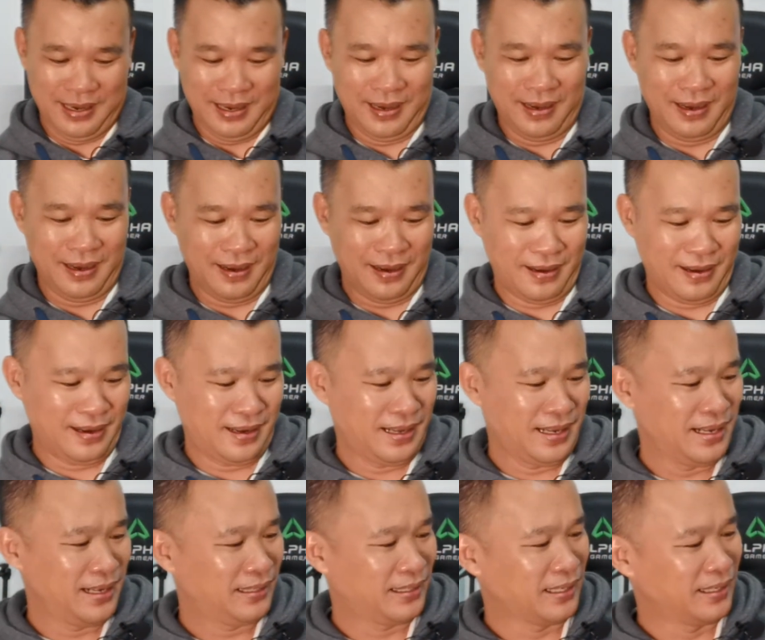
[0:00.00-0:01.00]

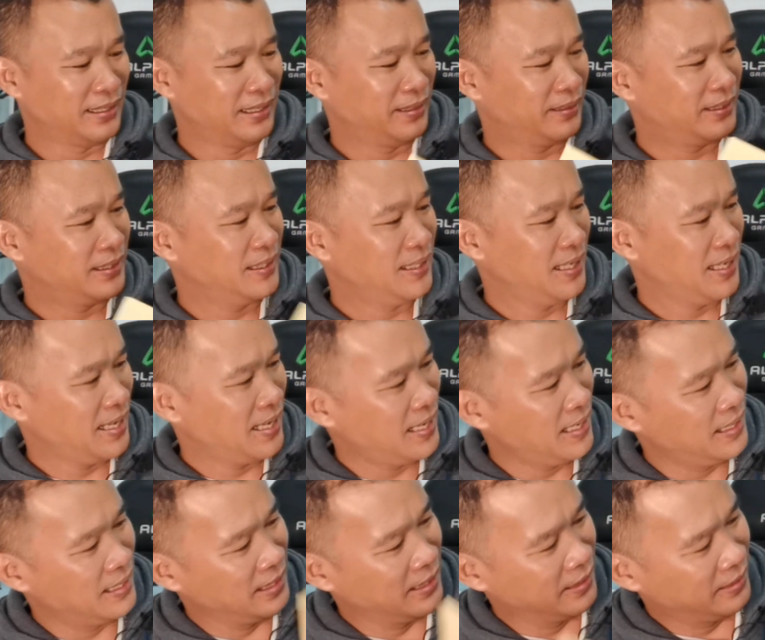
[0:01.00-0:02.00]
loại tình yêu thứ
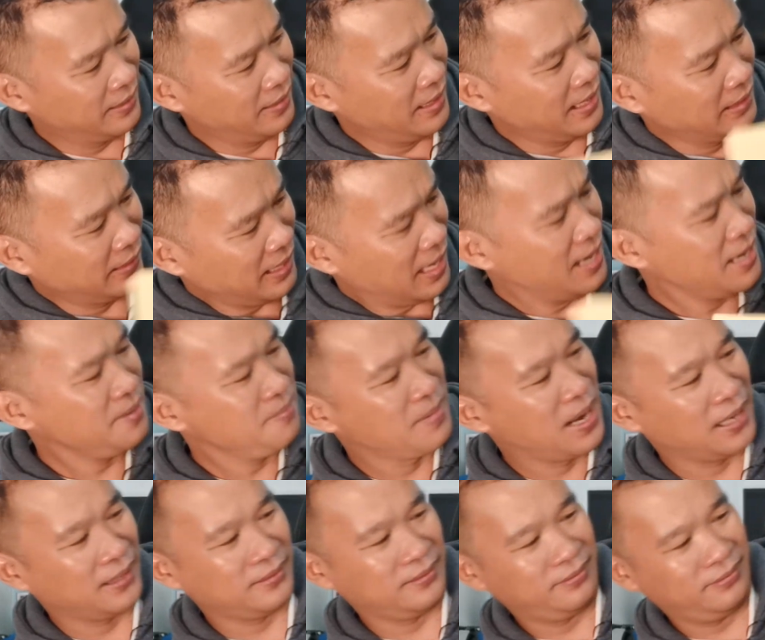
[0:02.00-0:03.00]
hai nó là thân
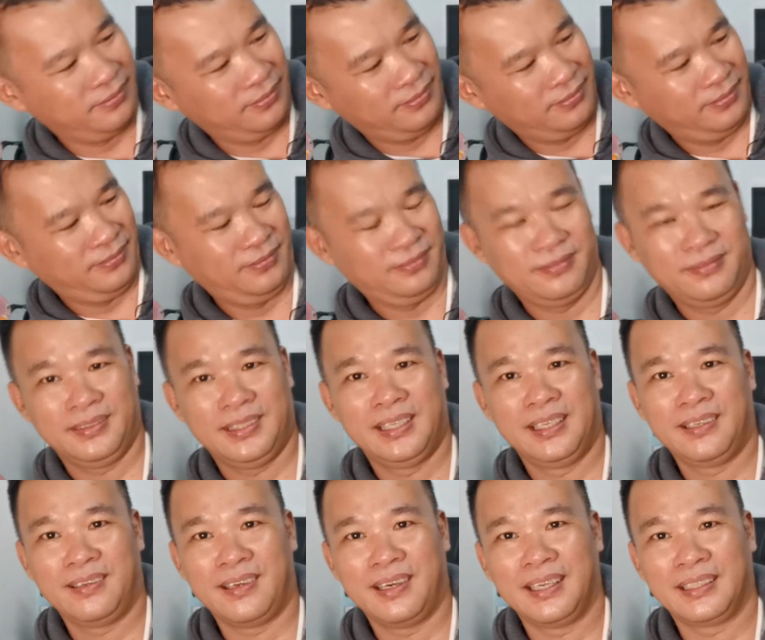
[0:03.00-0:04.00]
mật thì
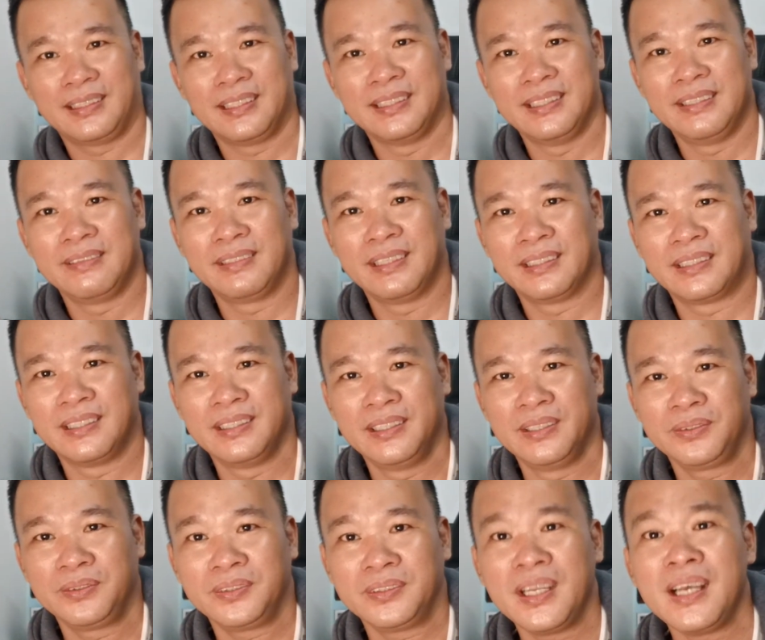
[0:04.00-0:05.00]
nó gọi là tình yêu này tình
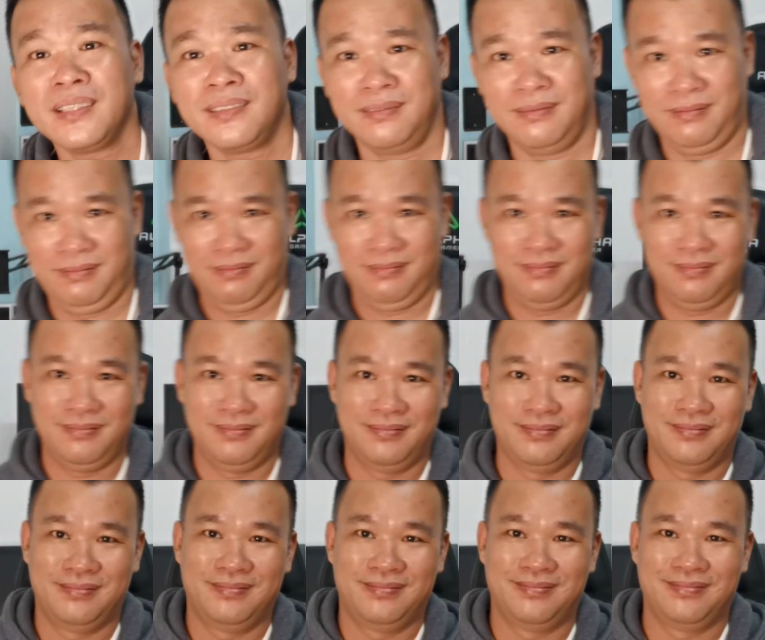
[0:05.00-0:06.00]
yêu thích
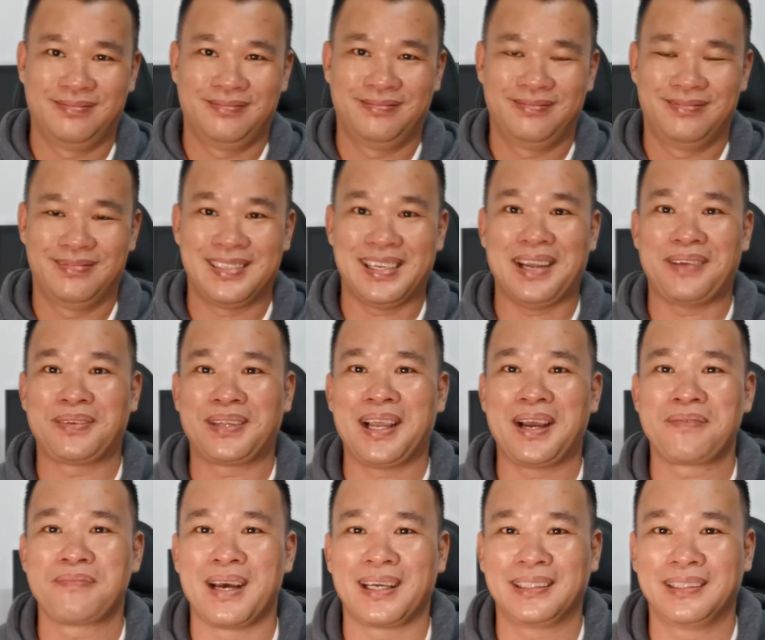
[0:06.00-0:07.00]
sao mà
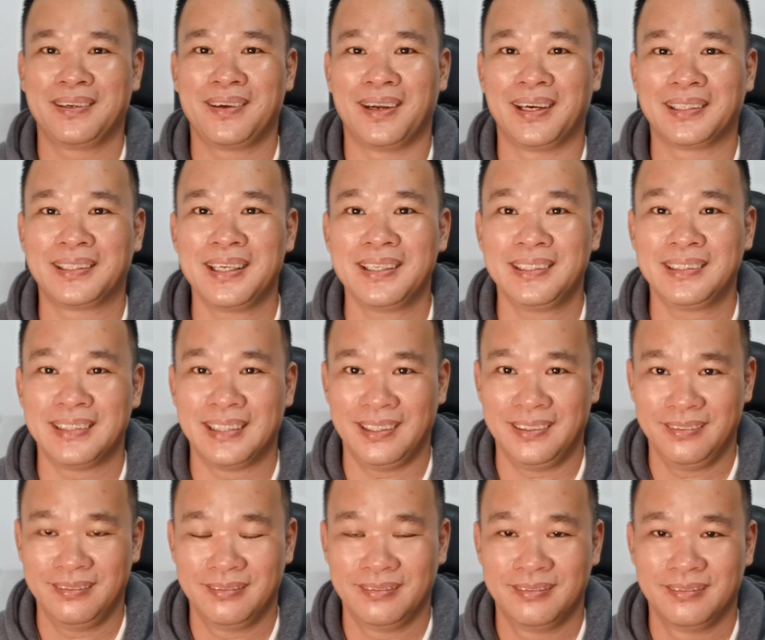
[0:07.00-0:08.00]
thân mật thì gọi là thích vậy